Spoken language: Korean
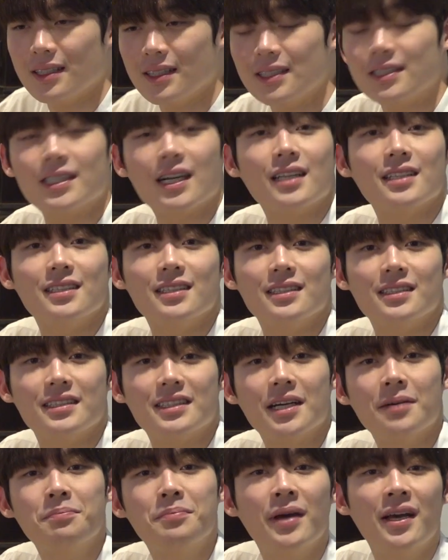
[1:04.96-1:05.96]
이 잔은
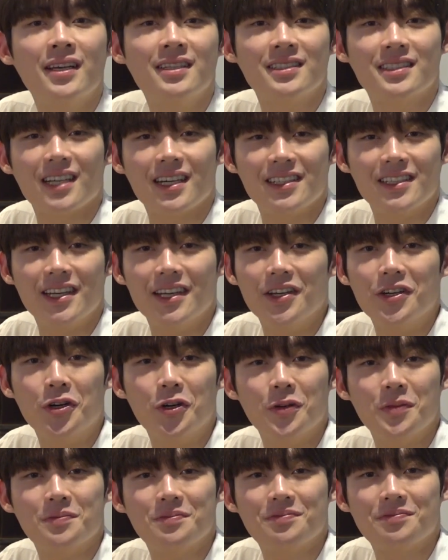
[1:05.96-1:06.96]
샴페인
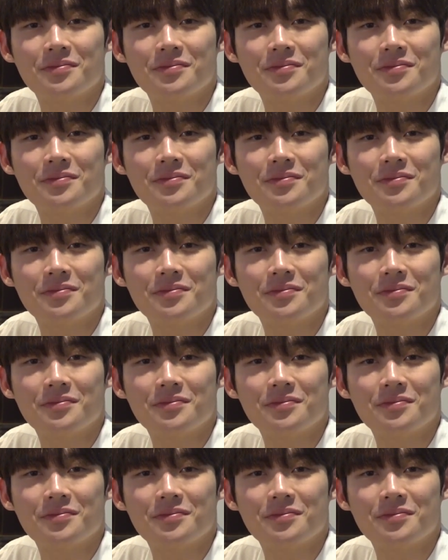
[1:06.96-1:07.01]
잔이에요